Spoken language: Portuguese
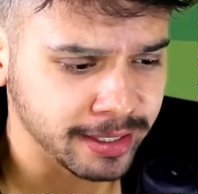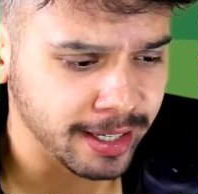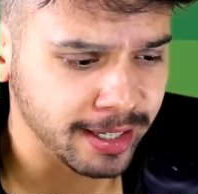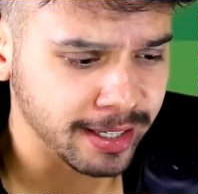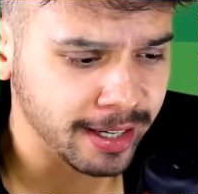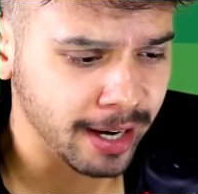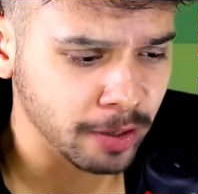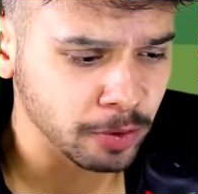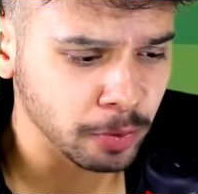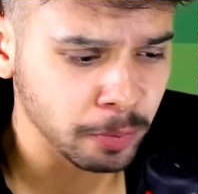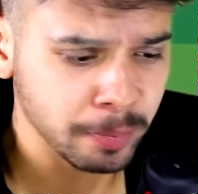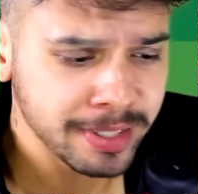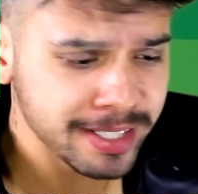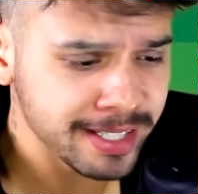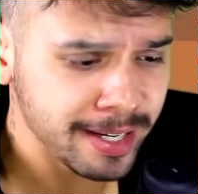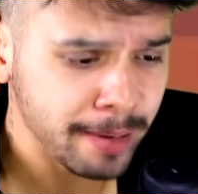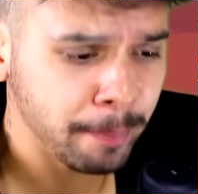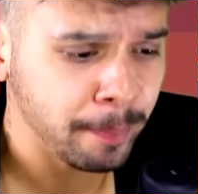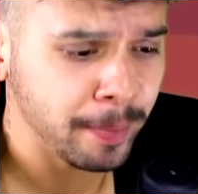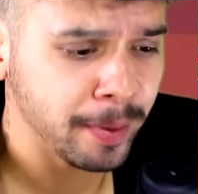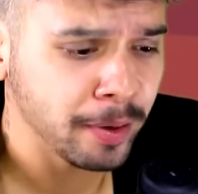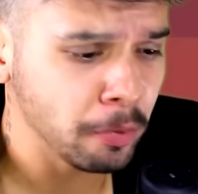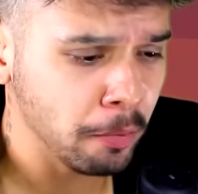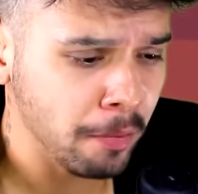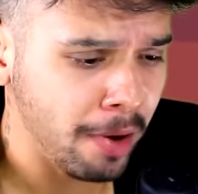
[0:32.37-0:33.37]
tá ligado? O Mr.
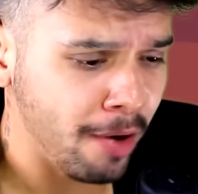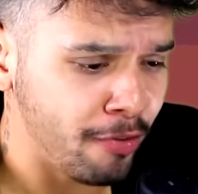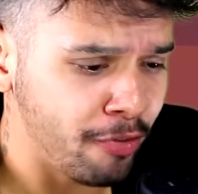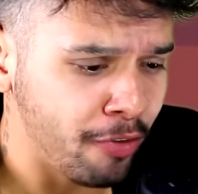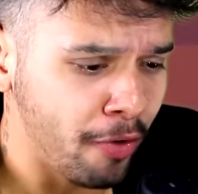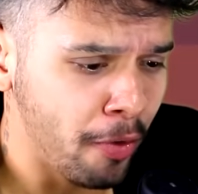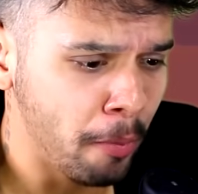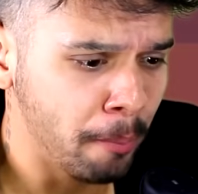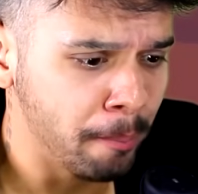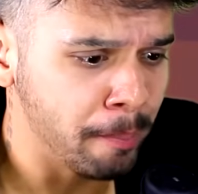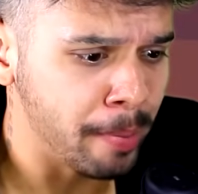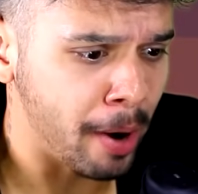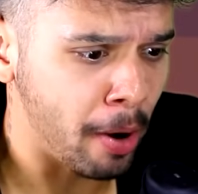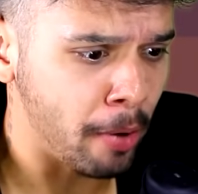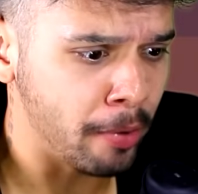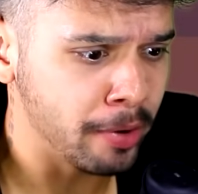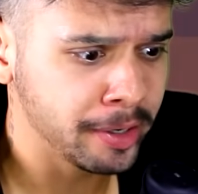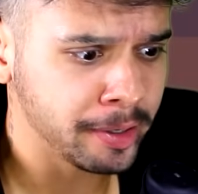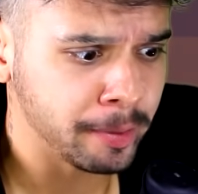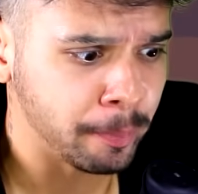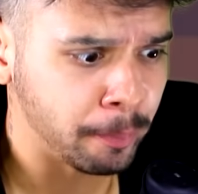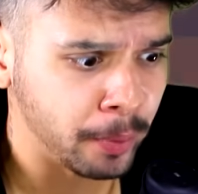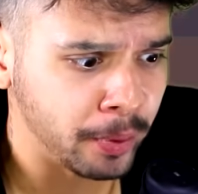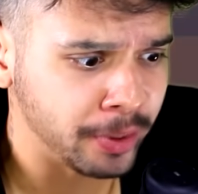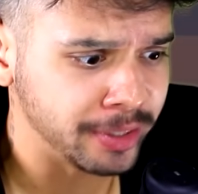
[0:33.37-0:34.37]
P nunca foi um Brawler
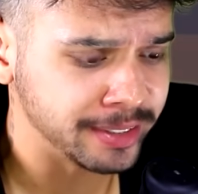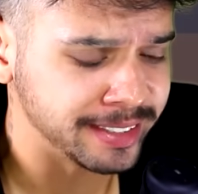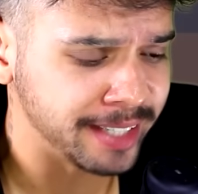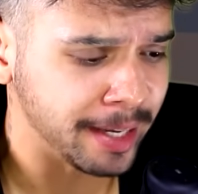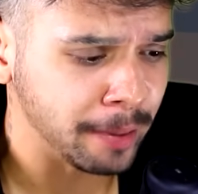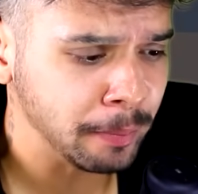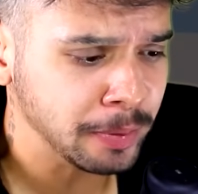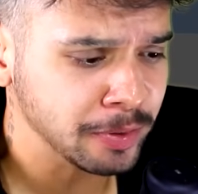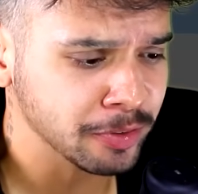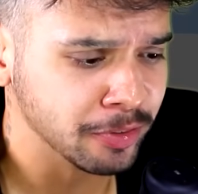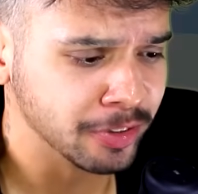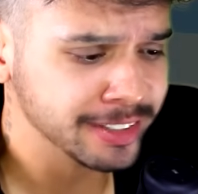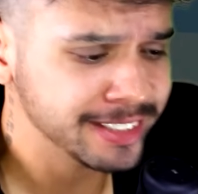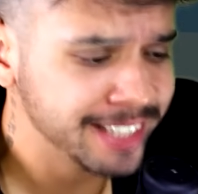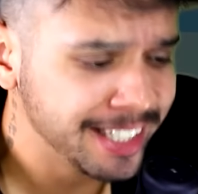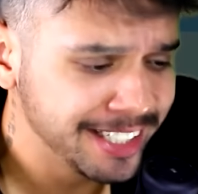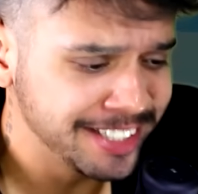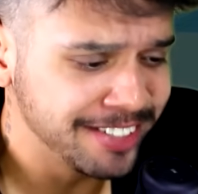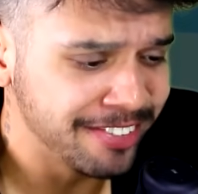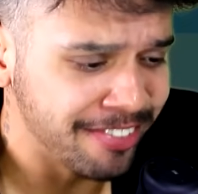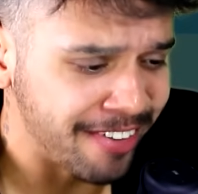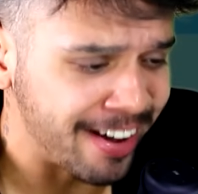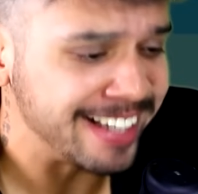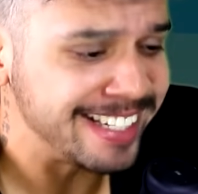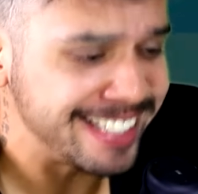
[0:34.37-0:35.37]
que, por exemplo, se você
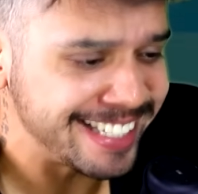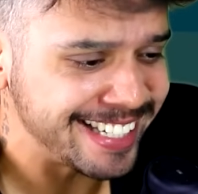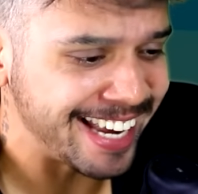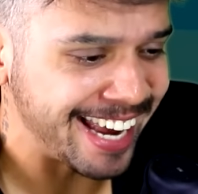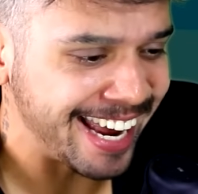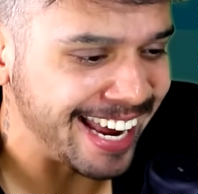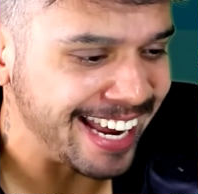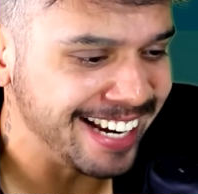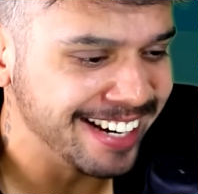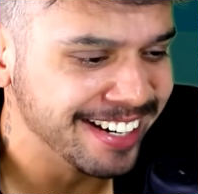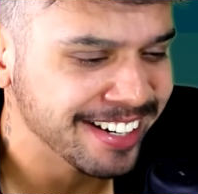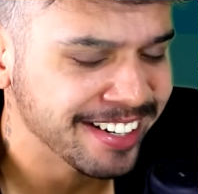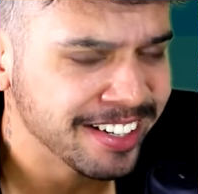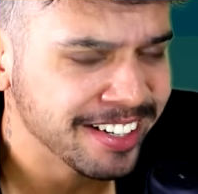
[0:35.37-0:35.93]
tivesse ele,